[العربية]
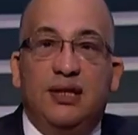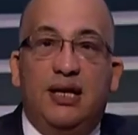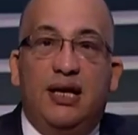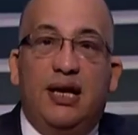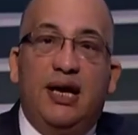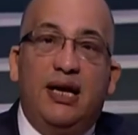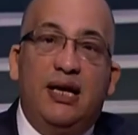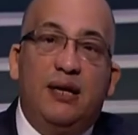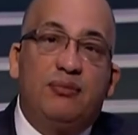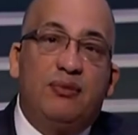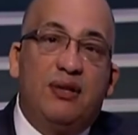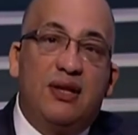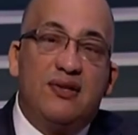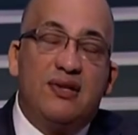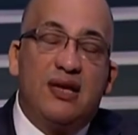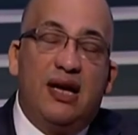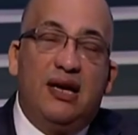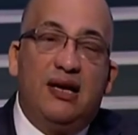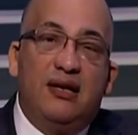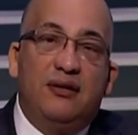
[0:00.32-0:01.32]
اللي
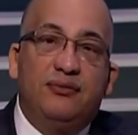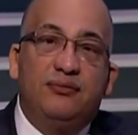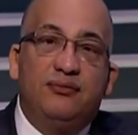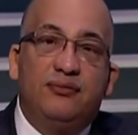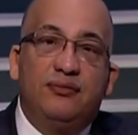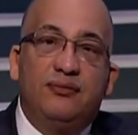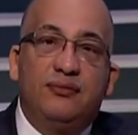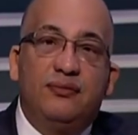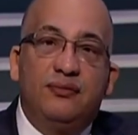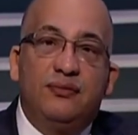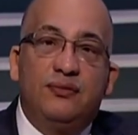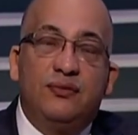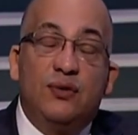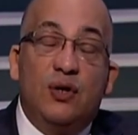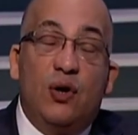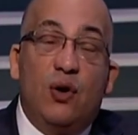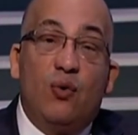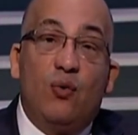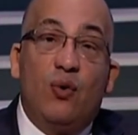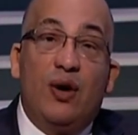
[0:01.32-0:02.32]
بتسأل
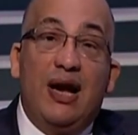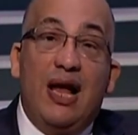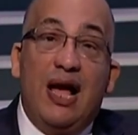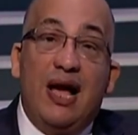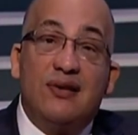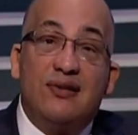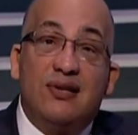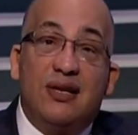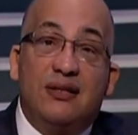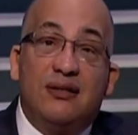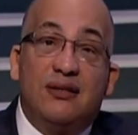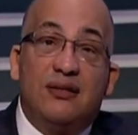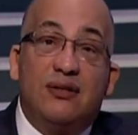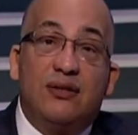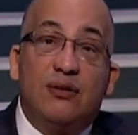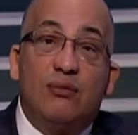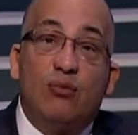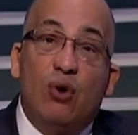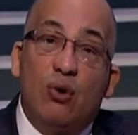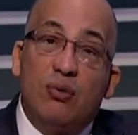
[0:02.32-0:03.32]
هو الحسد
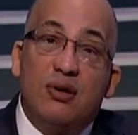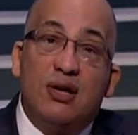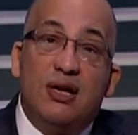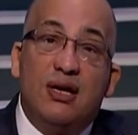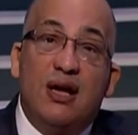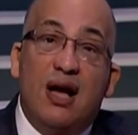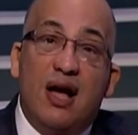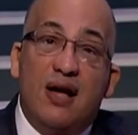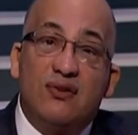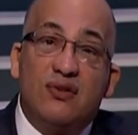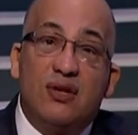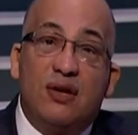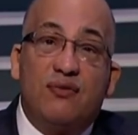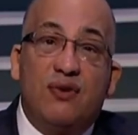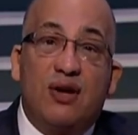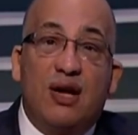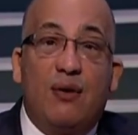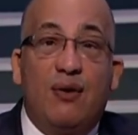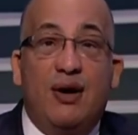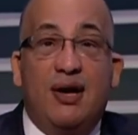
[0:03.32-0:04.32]
ممكن يأثر في
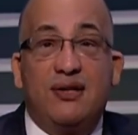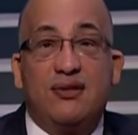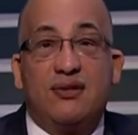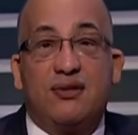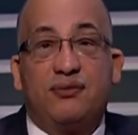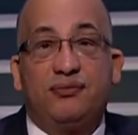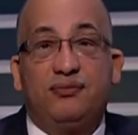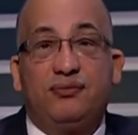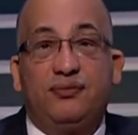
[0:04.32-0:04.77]
الجواز